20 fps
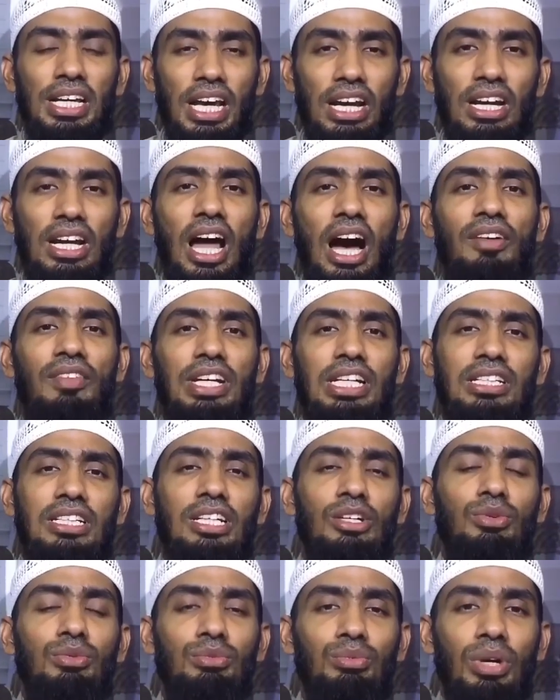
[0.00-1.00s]

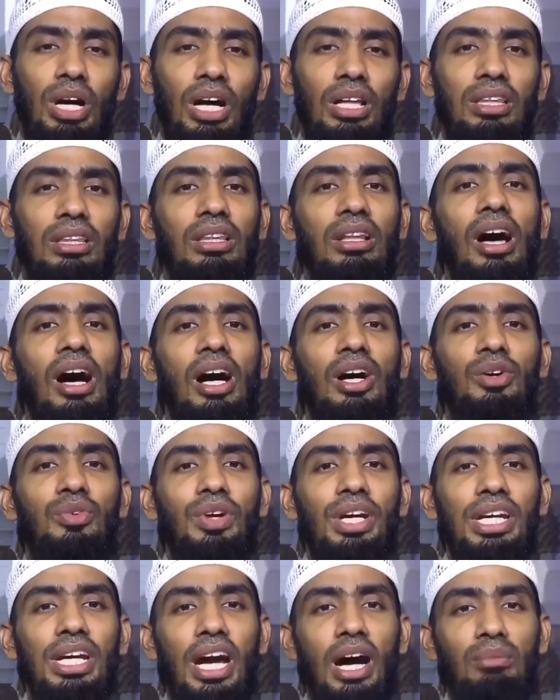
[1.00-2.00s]
எல்லாவற்றிலும்
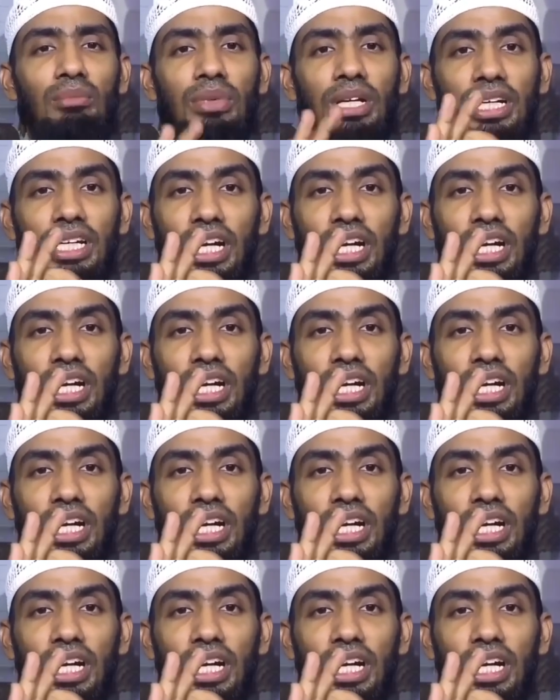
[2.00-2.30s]
அல்லாஹுவை நாம்